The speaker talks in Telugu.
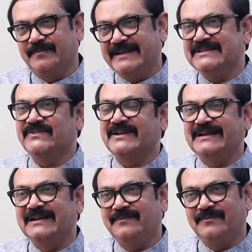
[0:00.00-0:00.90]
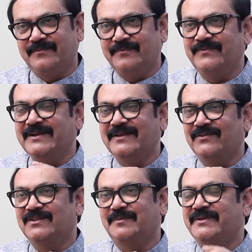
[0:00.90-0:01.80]
మెయిన్స్ వరకు వెళ్ళి ఫెయిల్
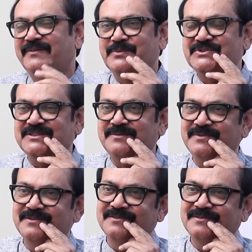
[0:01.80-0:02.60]
అయ్యావు కదా అప్పుడు ఏమనిపించింది